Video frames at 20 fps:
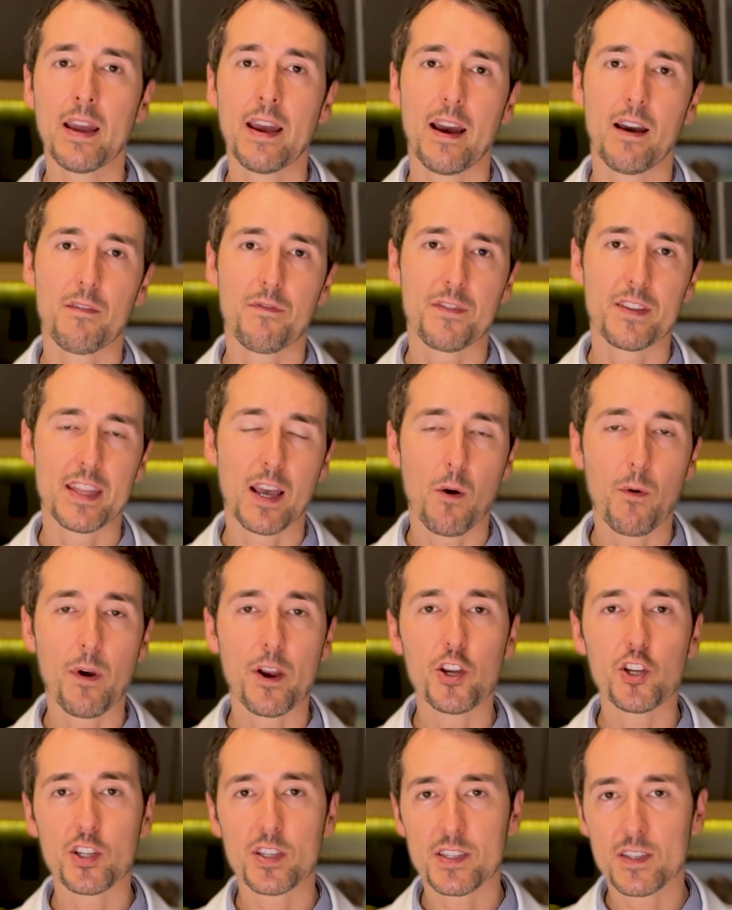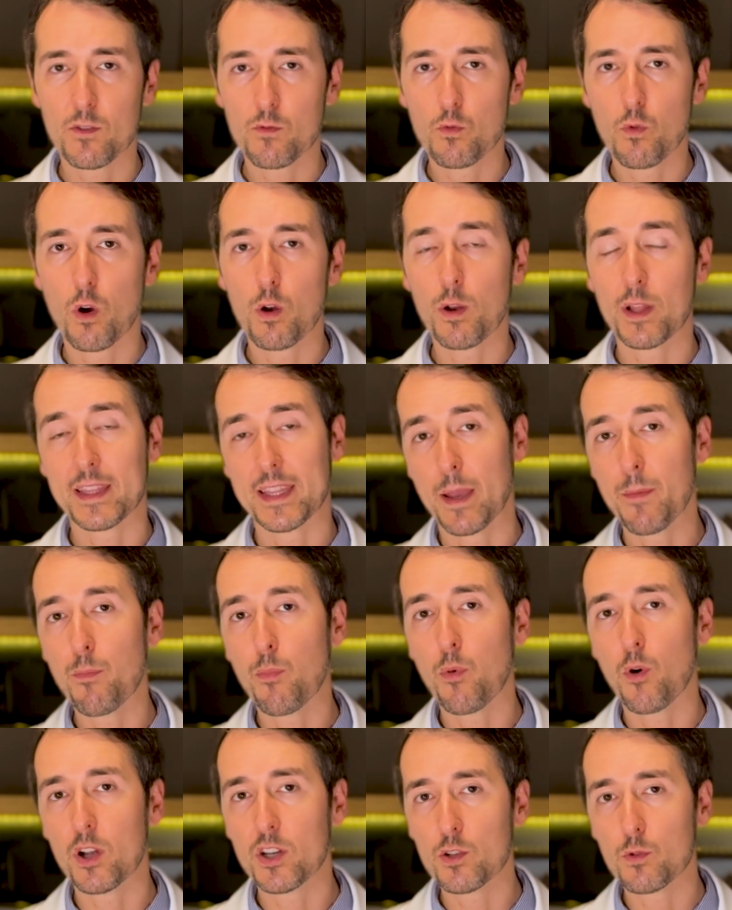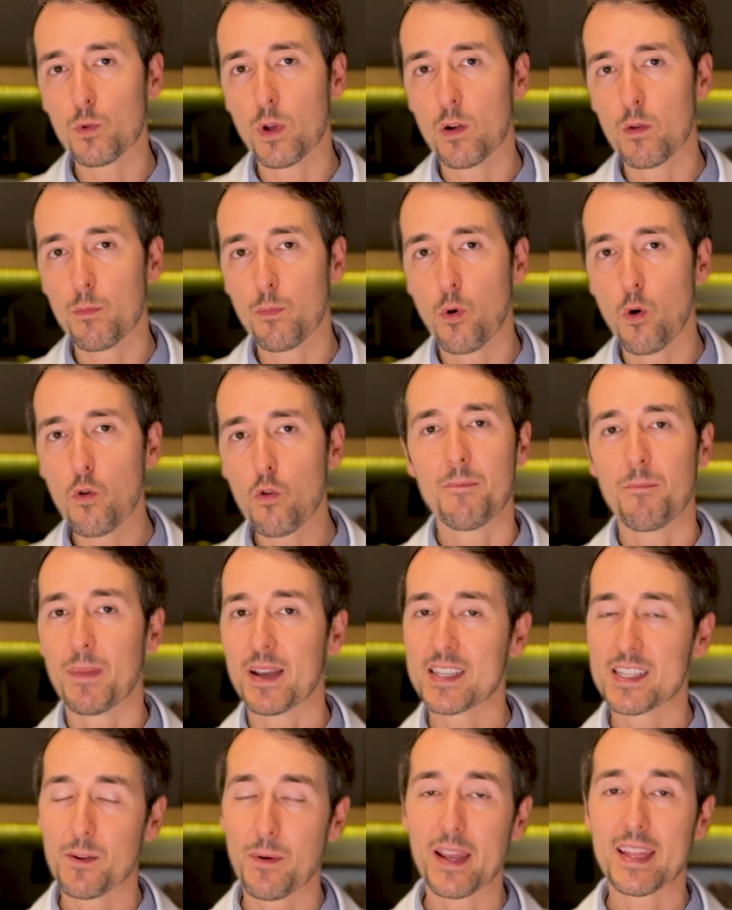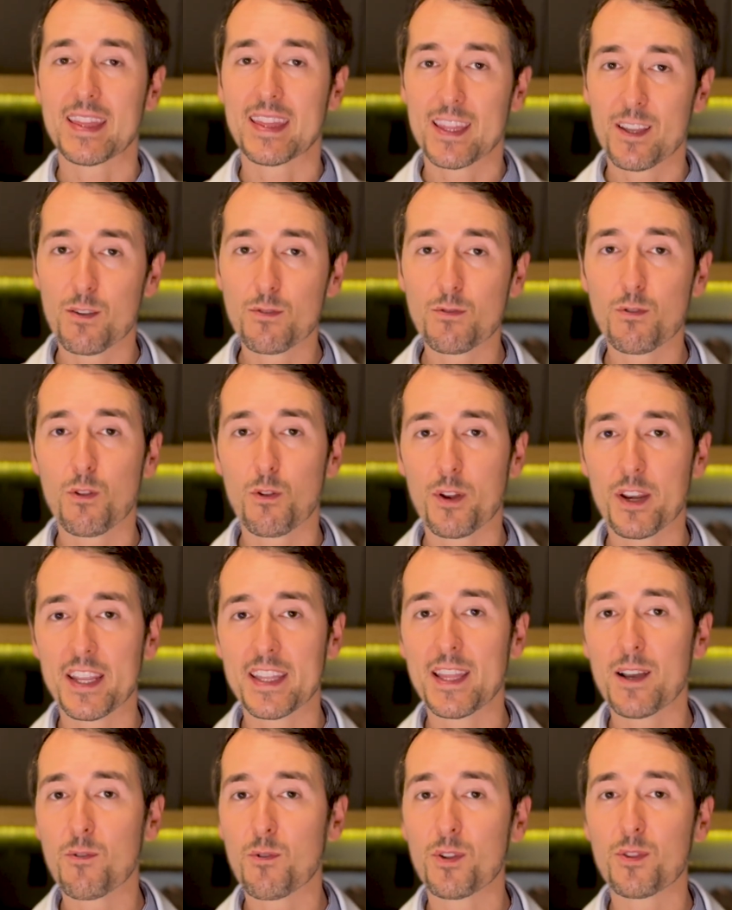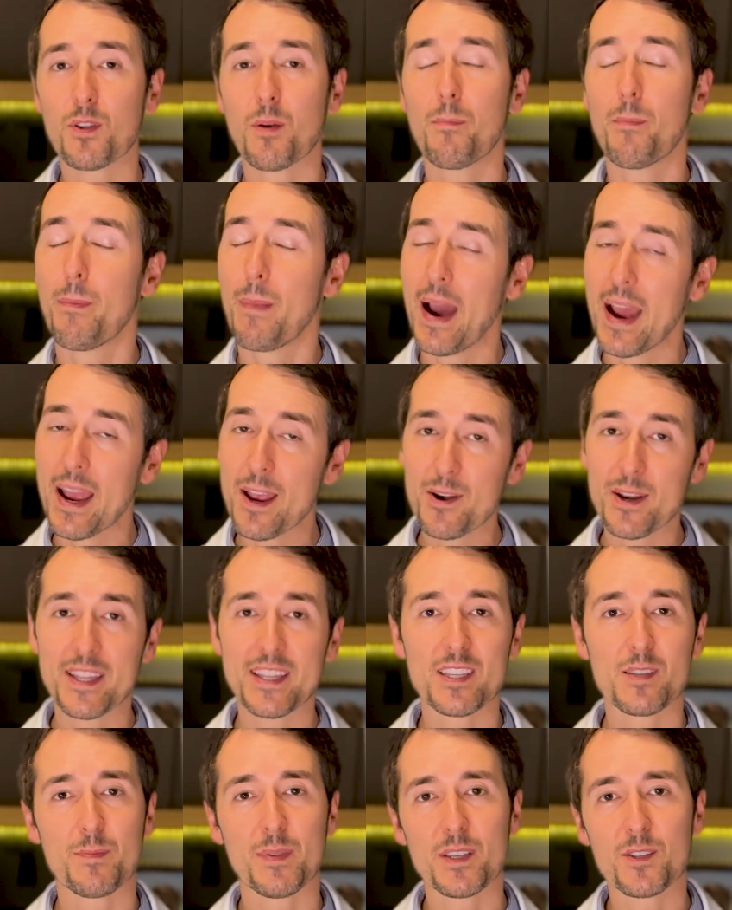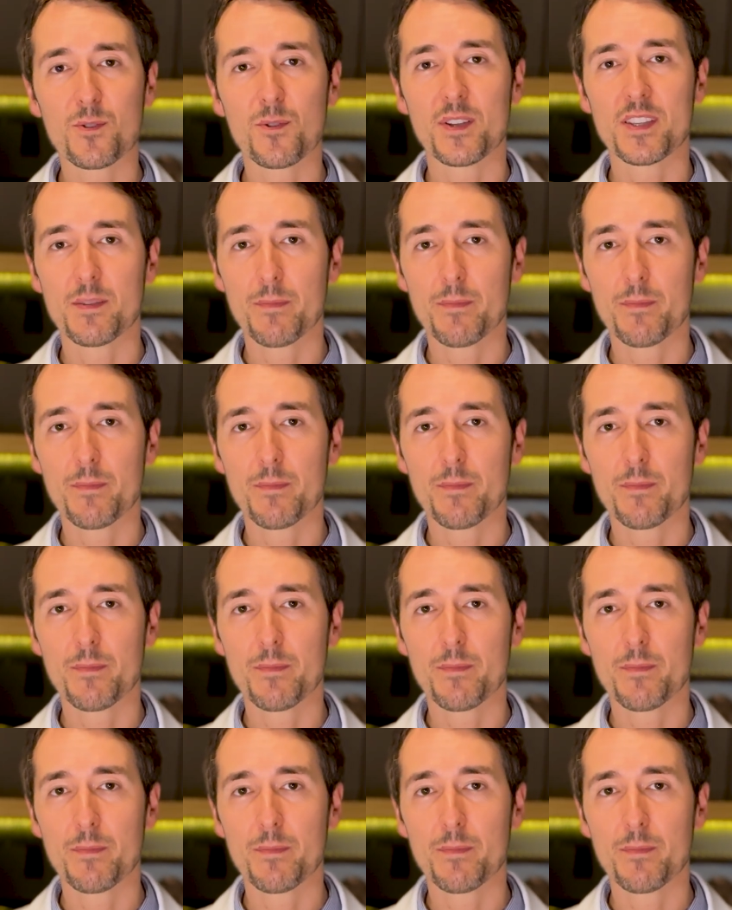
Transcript: Afinal, a injeção no olho até pode doer um pouco, mas não é tão dolorida quanto a maioria das pessoas